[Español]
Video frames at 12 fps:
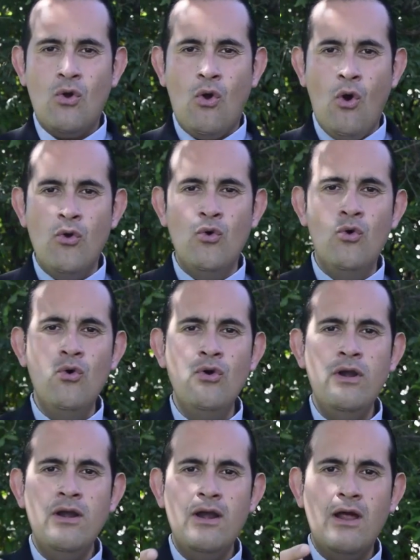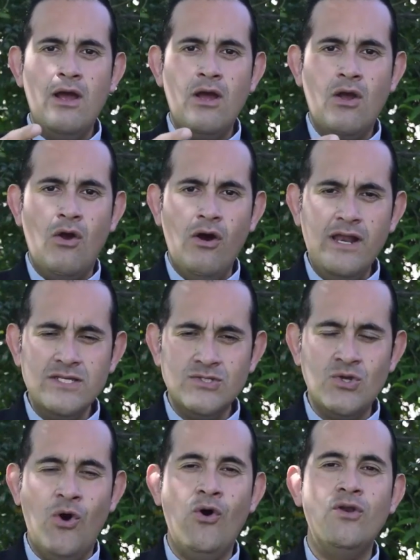con un
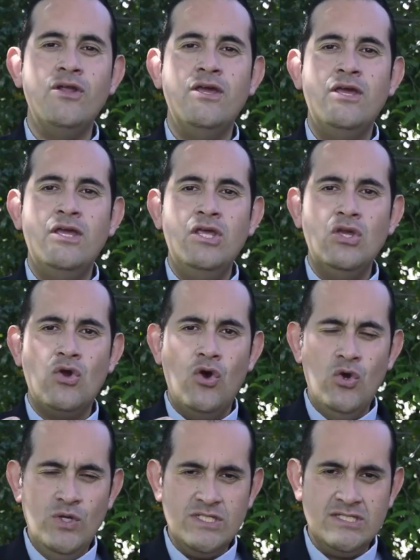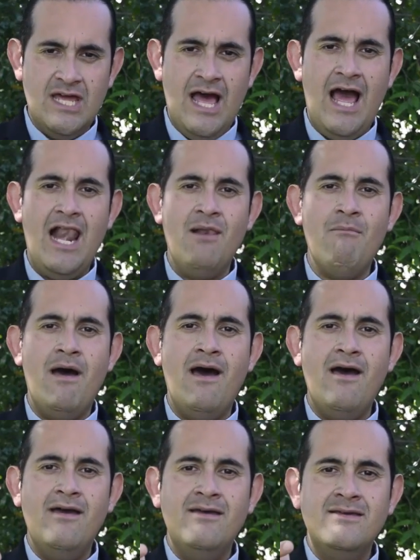corazón con nuestra
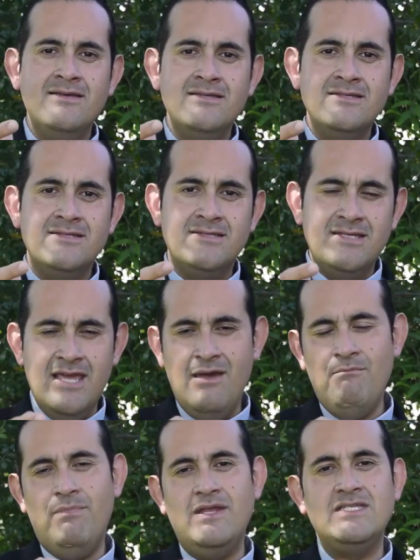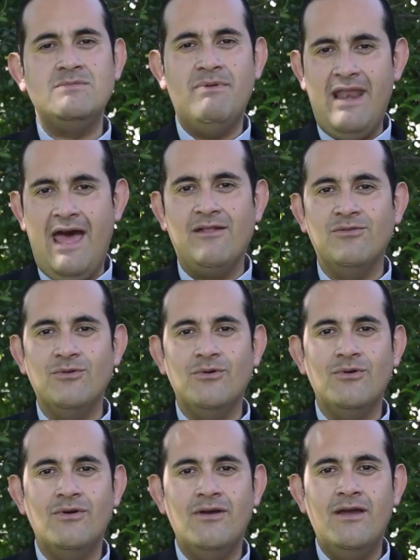alma siempre
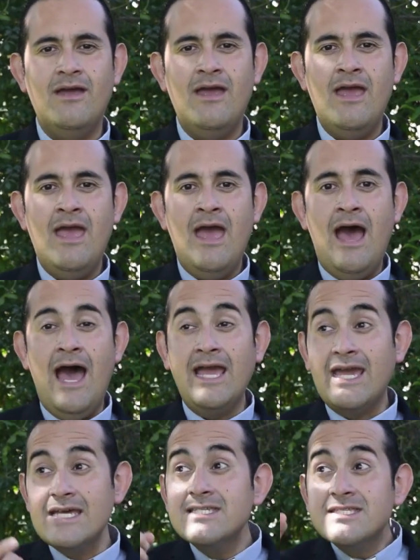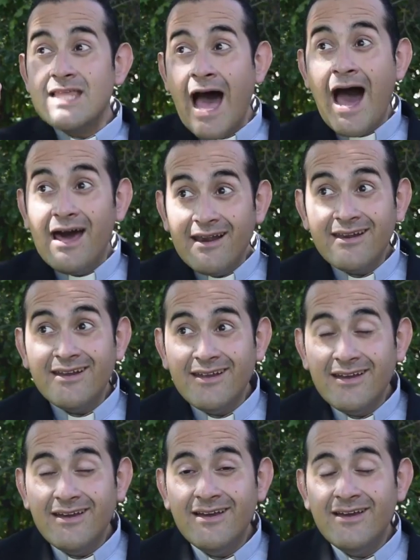esperando. Hay que estar
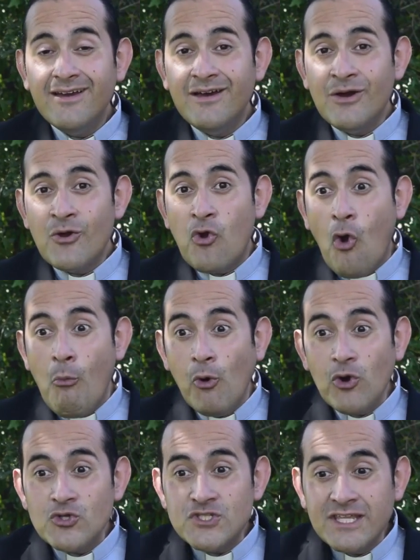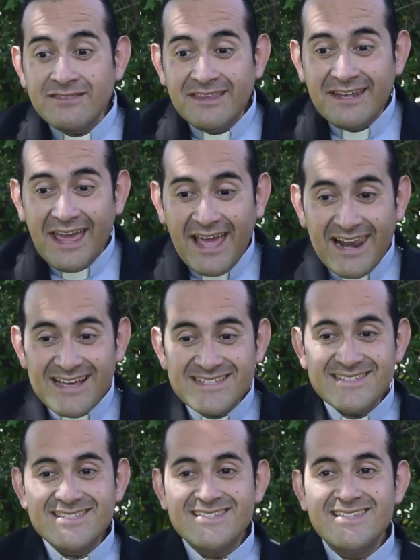como los
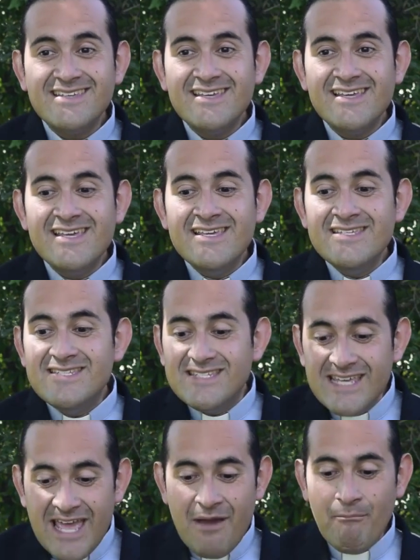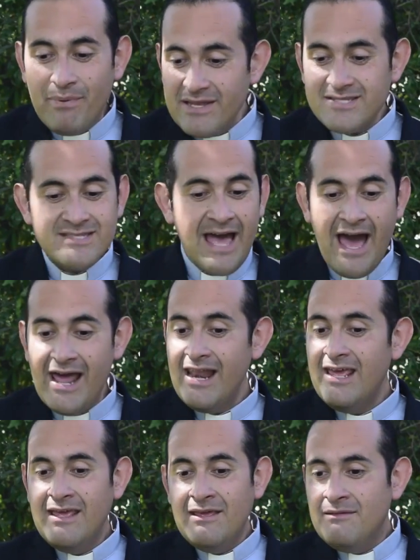centinelas, siempre estar
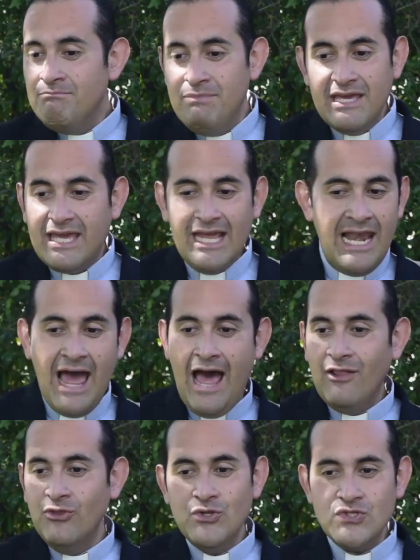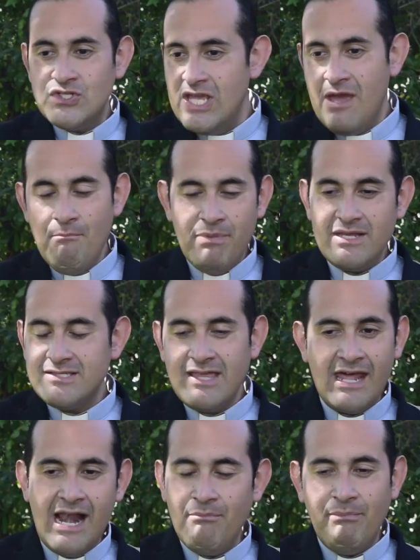vigilando, siempre
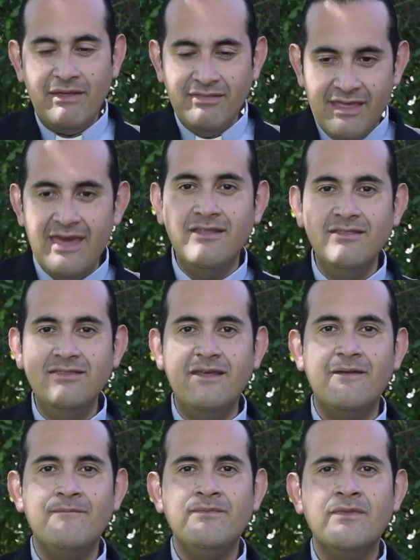estar al pendiente.